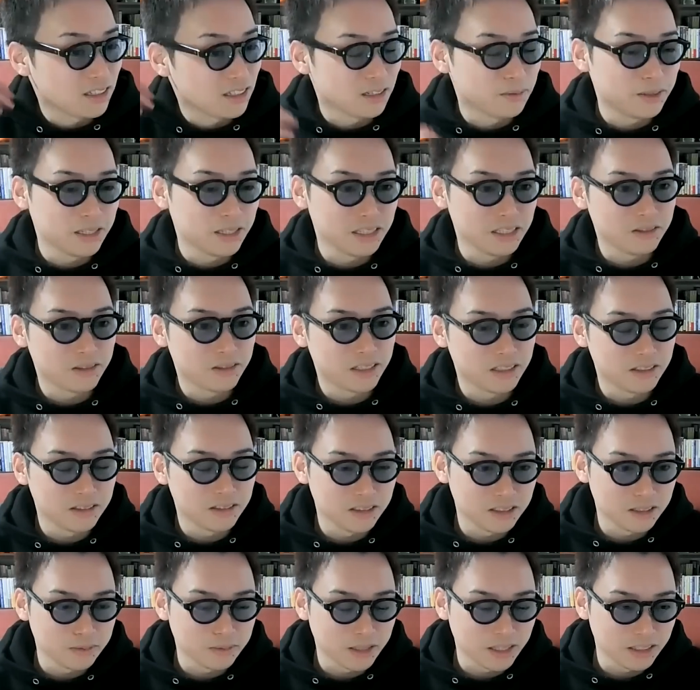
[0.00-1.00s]
たまに言われ
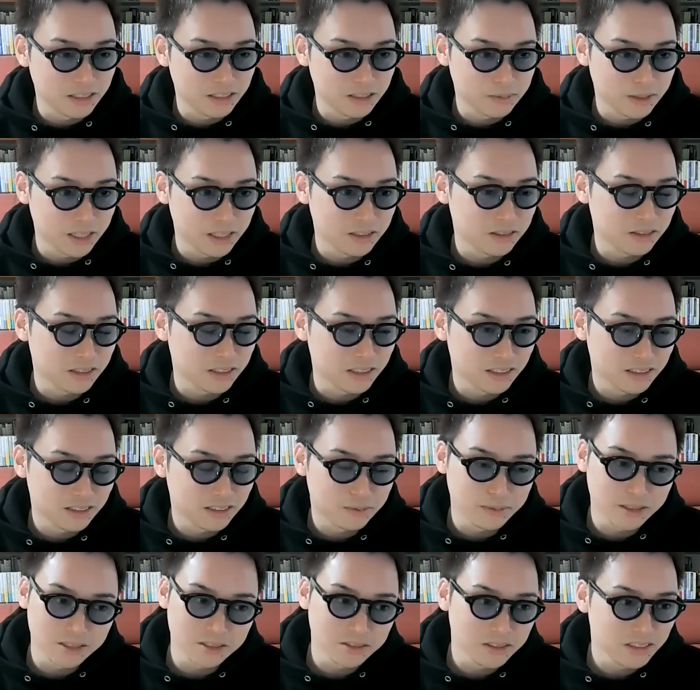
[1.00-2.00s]
る1万円、2万円とか
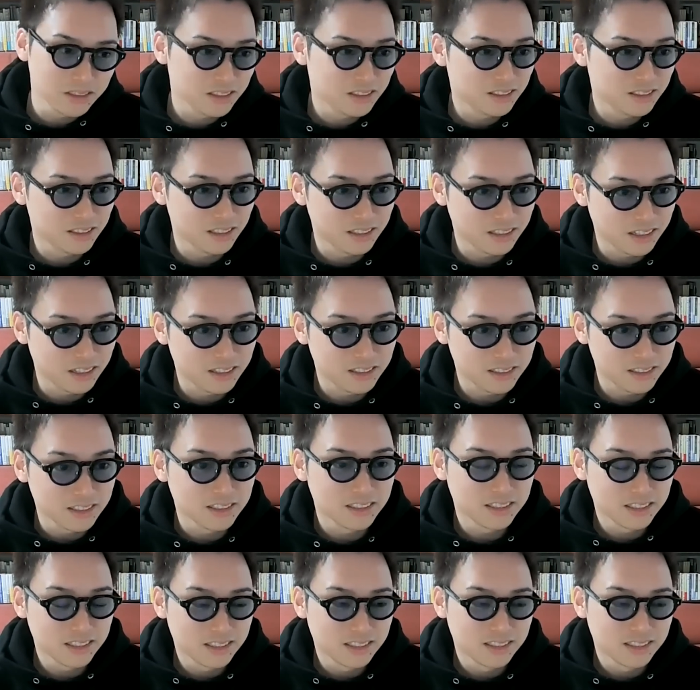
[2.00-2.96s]
別に全然いい。